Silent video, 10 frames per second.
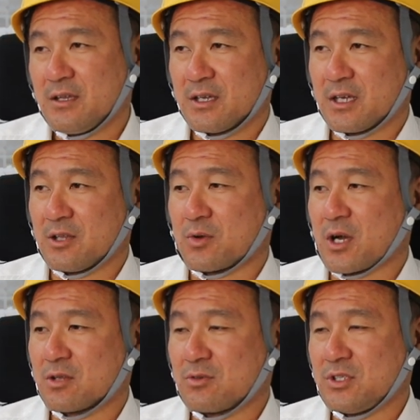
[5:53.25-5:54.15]
いやだけど
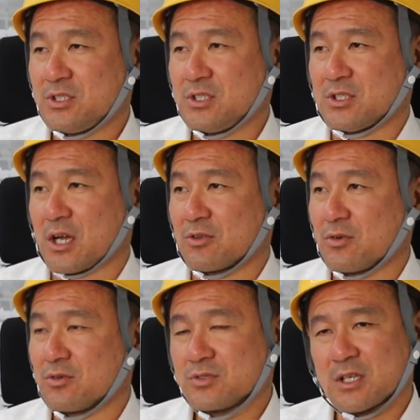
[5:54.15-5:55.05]
カートリージってあ
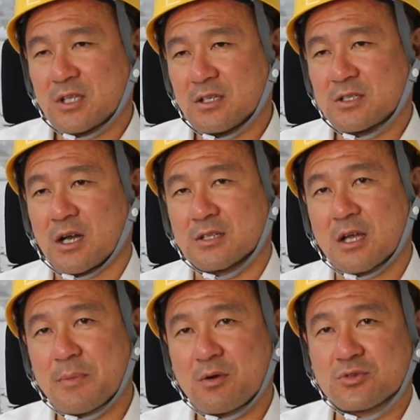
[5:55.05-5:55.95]
のだ確かあれ
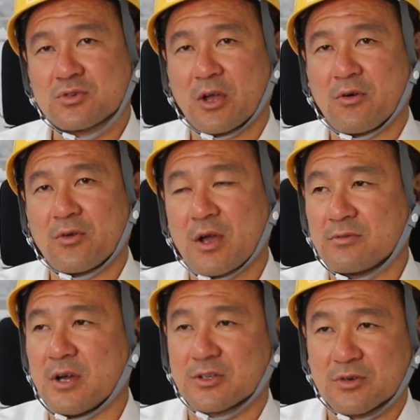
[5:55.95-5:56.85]
350か400
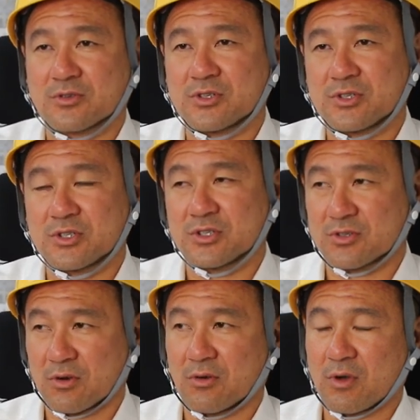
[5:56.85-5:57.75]
ぐらいでしょ CC で
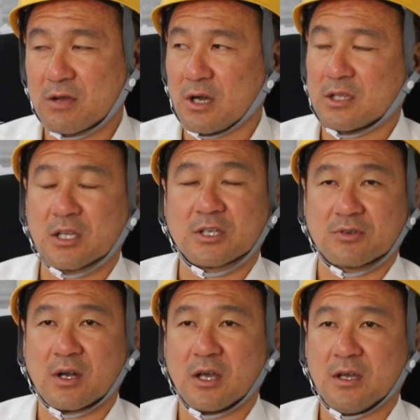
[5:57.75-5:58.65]
しょ500入ってないで
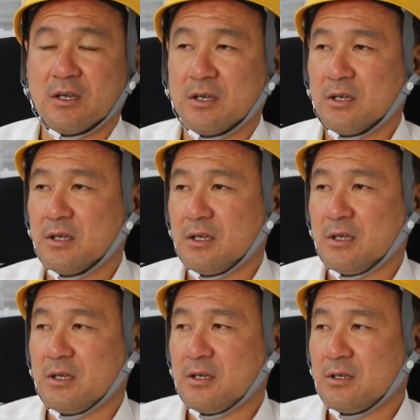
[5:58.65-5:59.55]
しょあれ
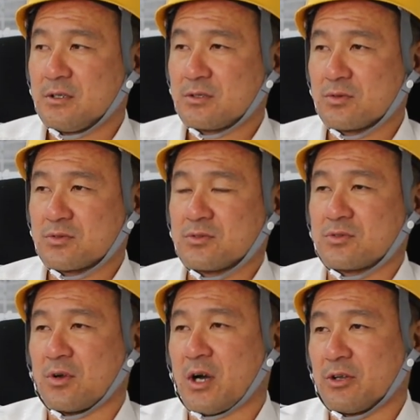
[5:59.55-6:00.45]
でそうする
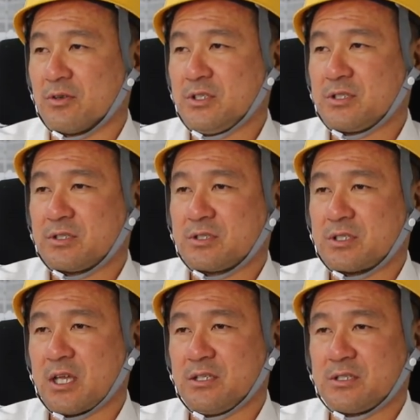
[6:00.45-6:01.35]
とあの1
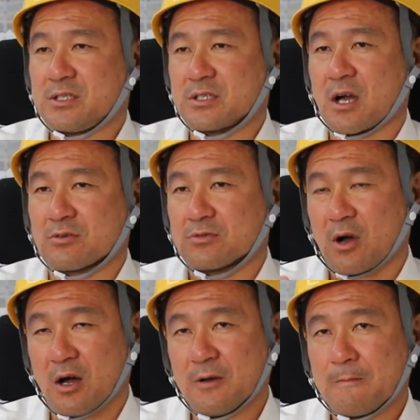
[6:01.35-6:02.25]
センチ角
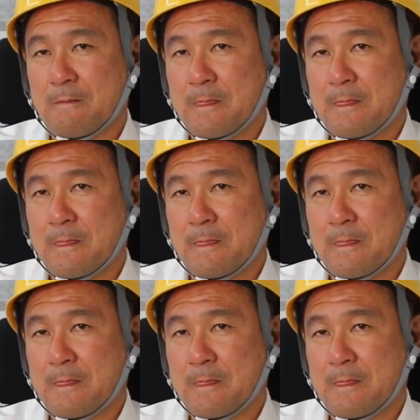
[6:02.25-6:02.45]
か